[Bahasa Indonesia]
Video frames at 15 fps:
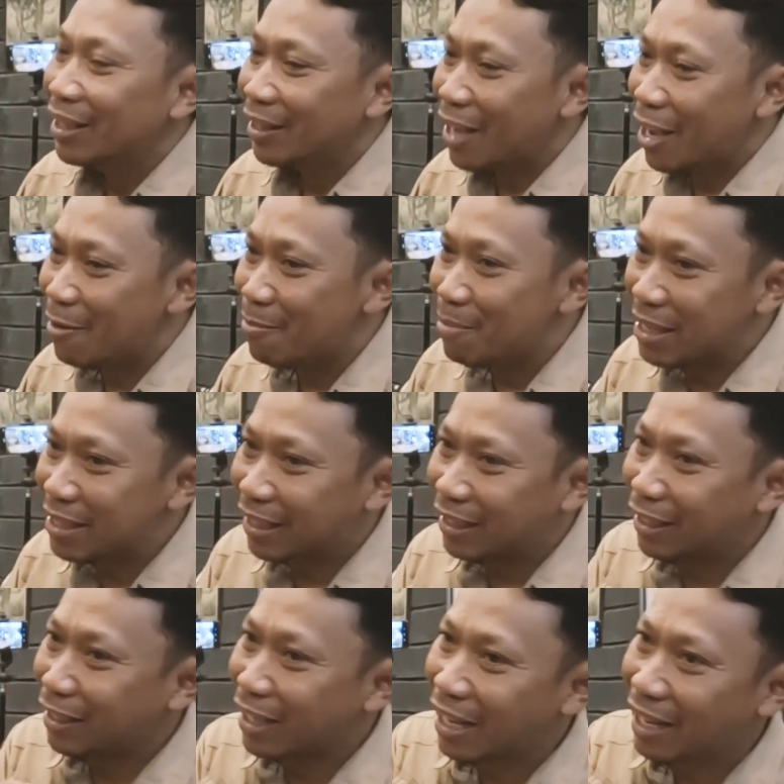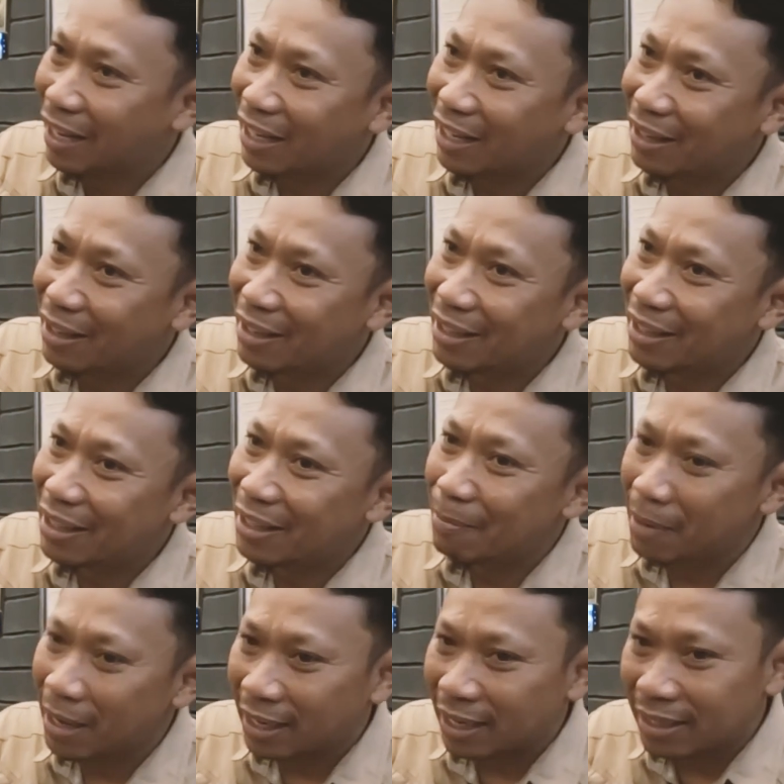Kang Mas ketika
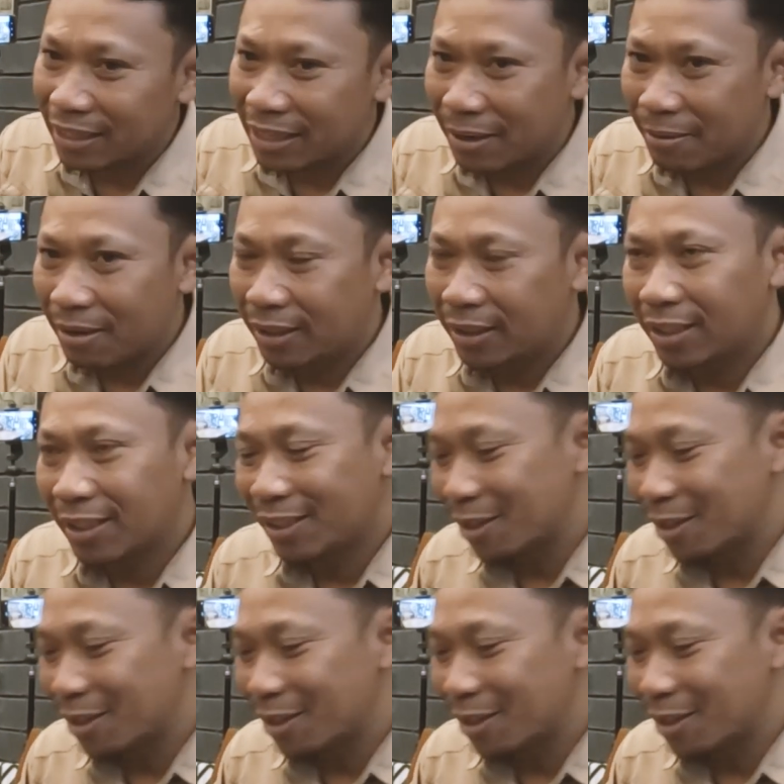ibaratnya uh,